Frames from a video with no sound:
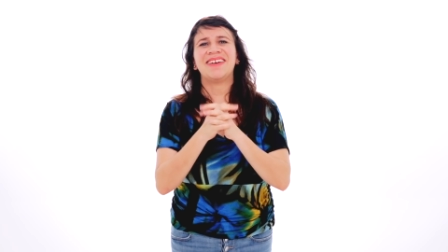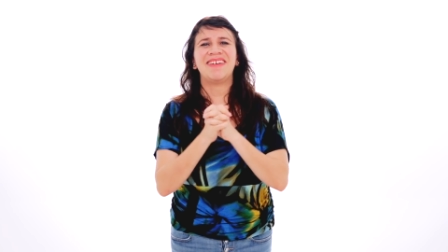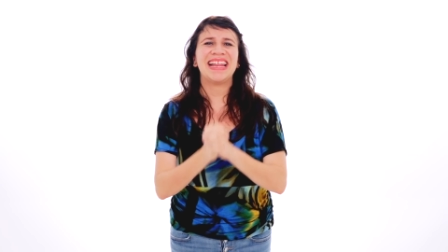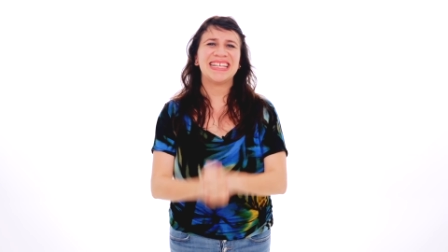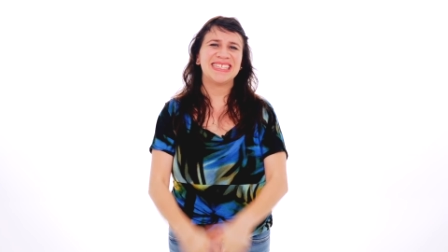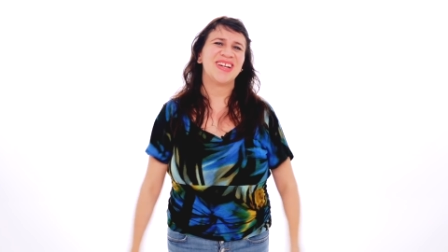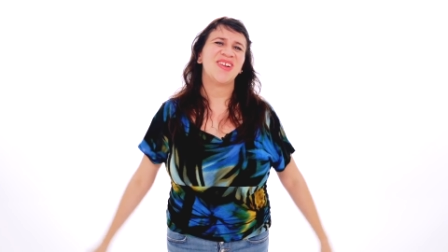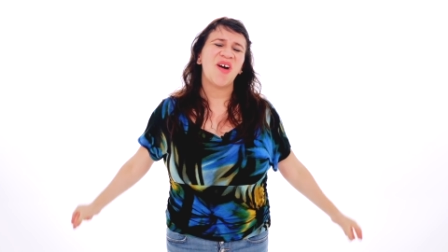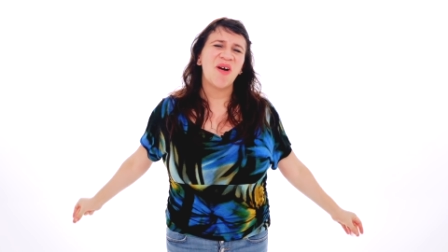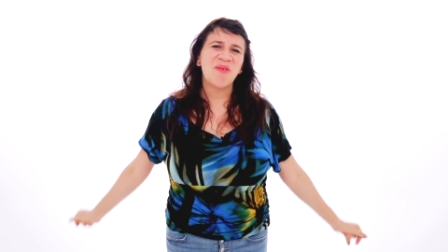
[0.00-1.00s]
que van a decir,
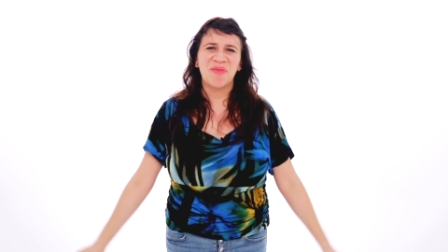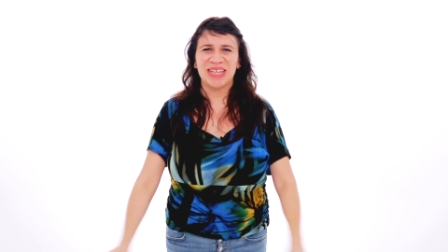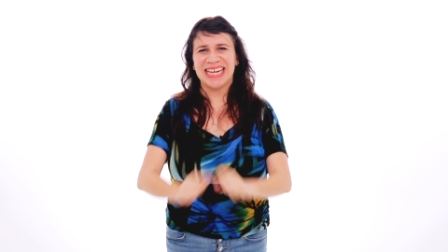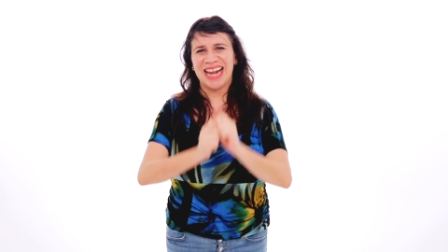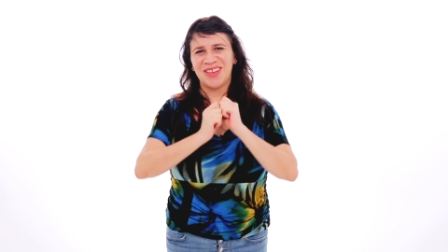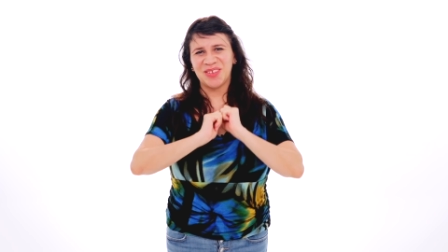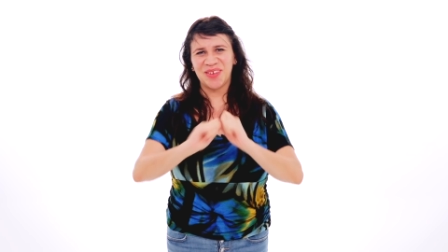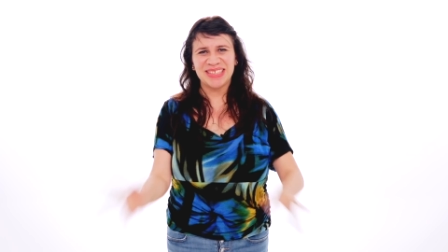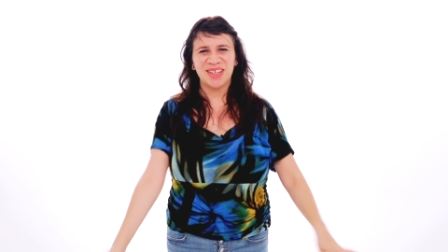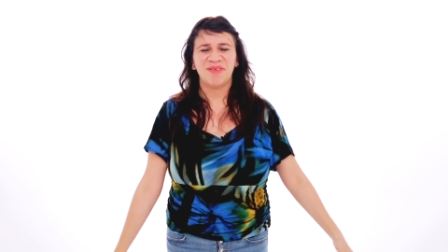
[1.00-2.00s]
no, pues ya la
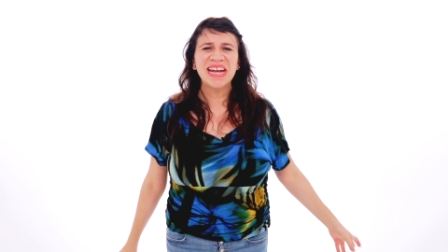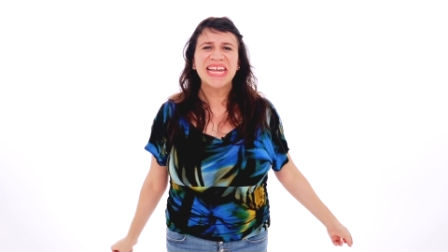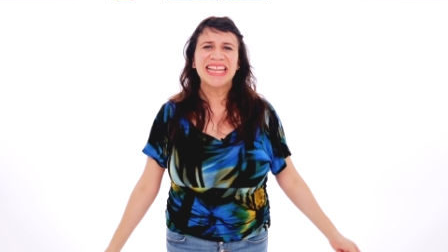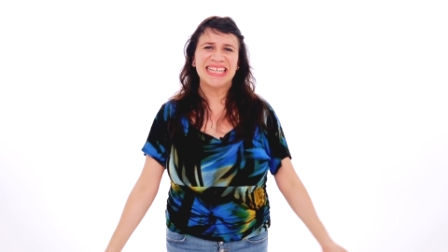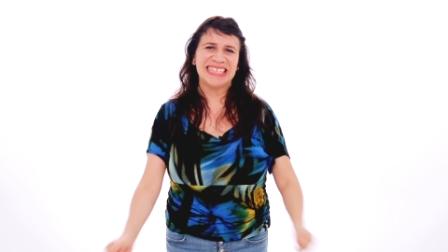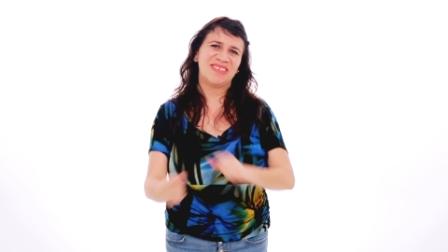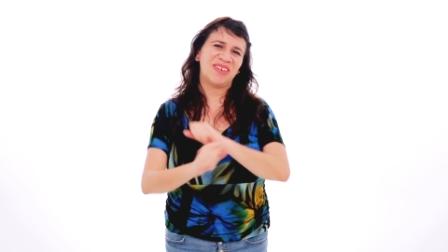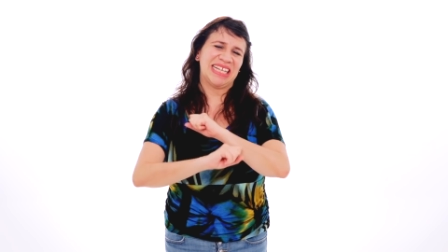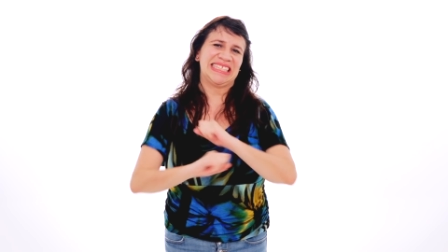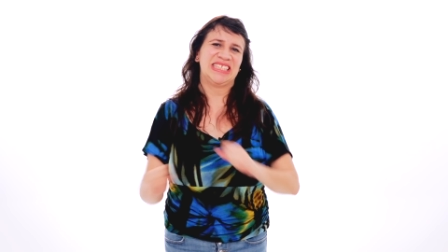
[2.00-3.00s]
doctora Estefanía
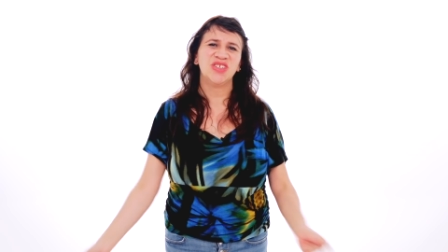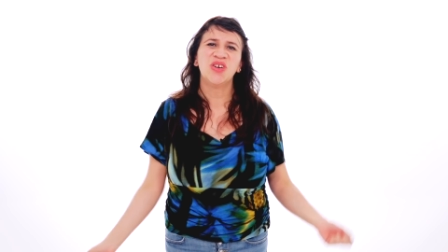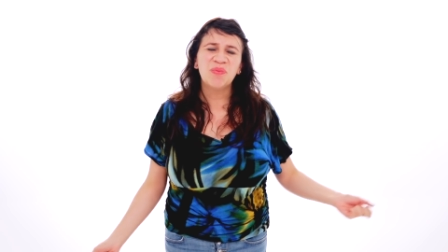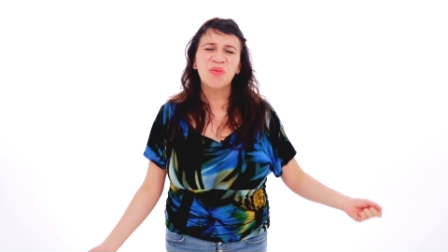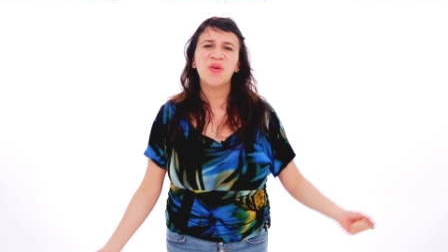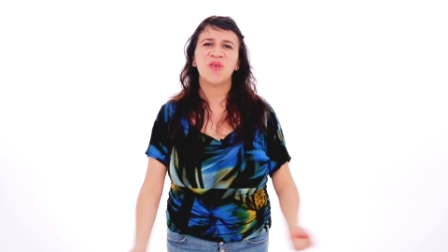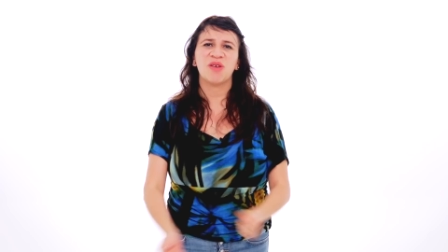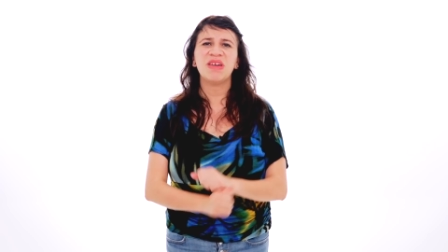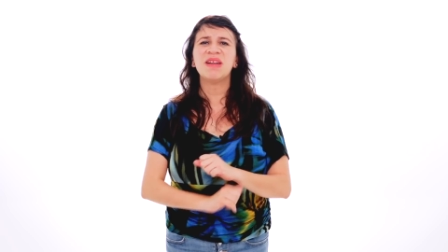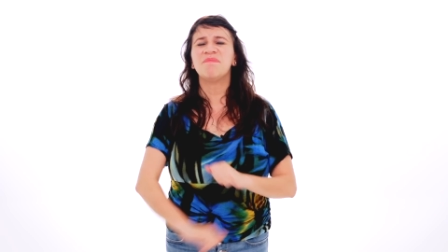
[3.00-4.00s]
dijo que si yo no puedo dormir,